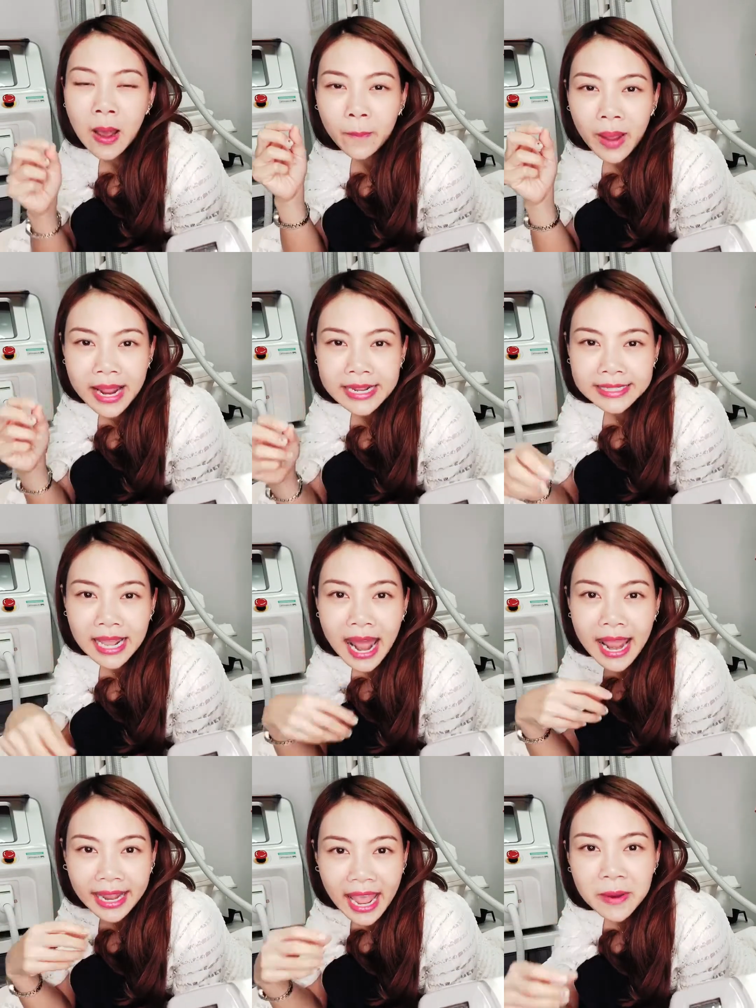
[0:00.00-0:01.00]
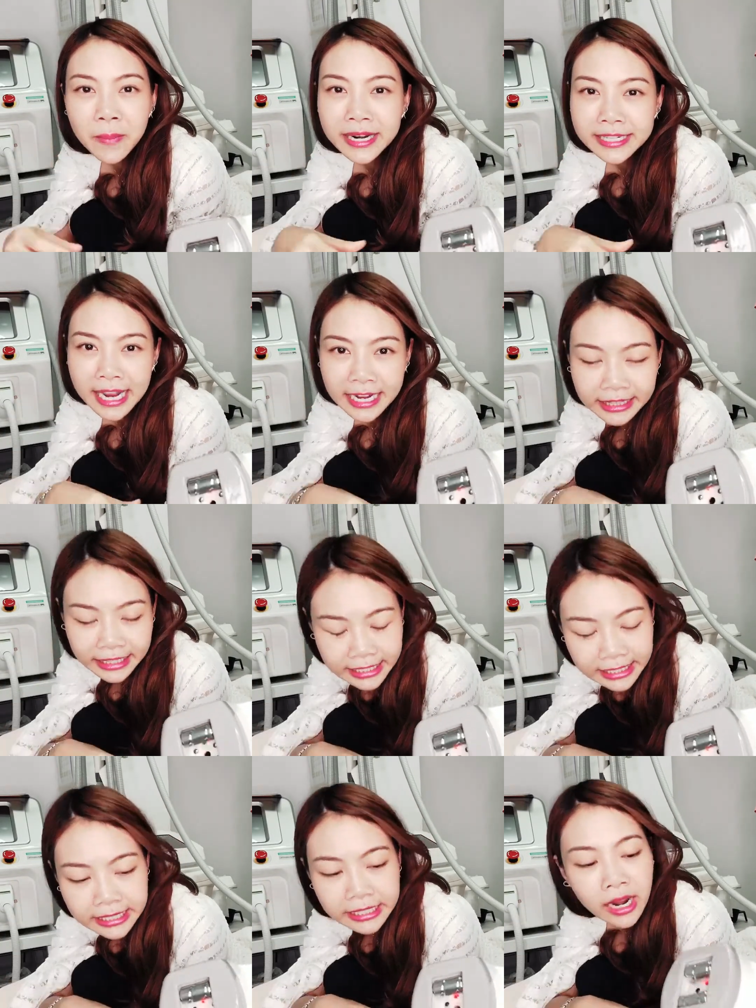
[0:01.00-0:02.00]
ไปสลายไขันชั้น
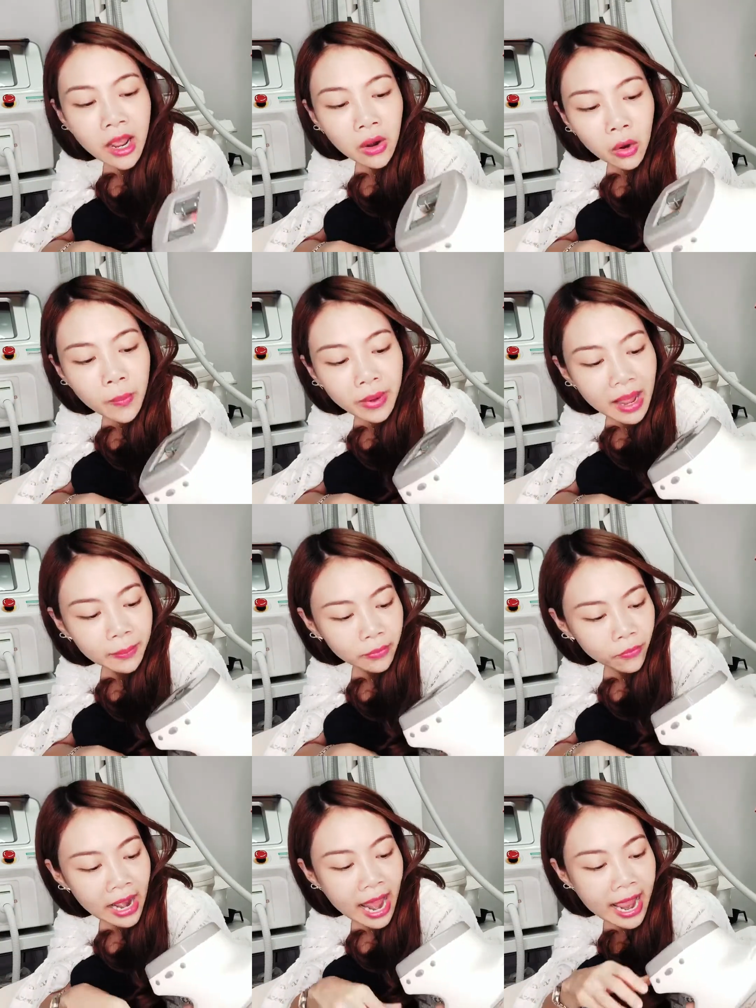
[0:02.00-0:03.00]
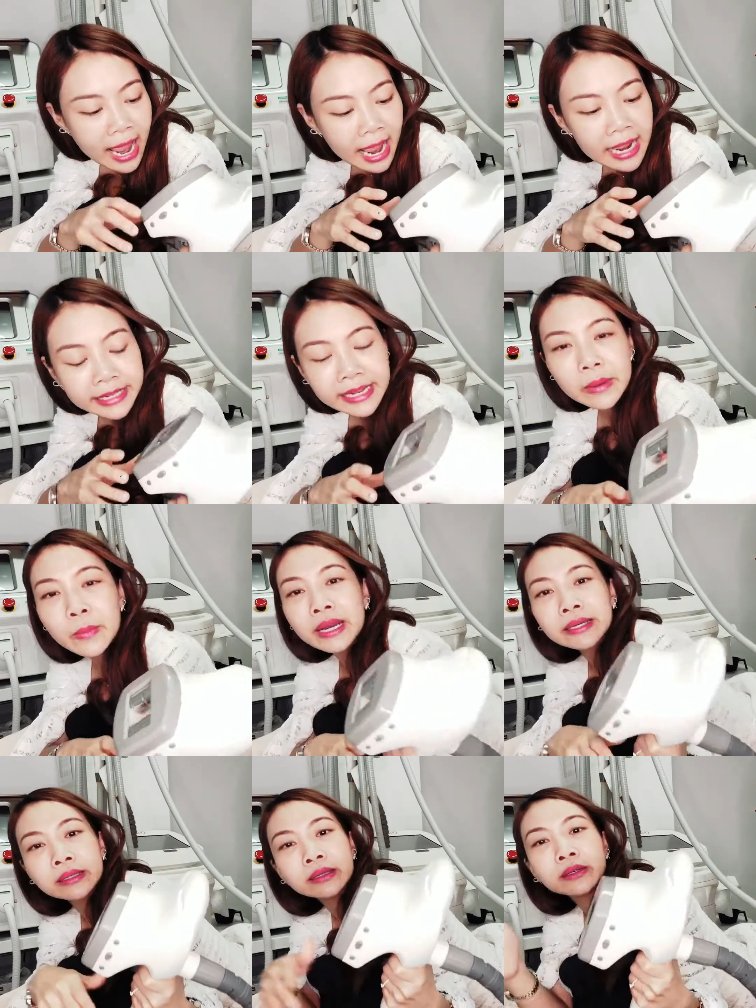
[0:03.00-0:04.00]
ตื้น ร่วมกับเวลาที่มัน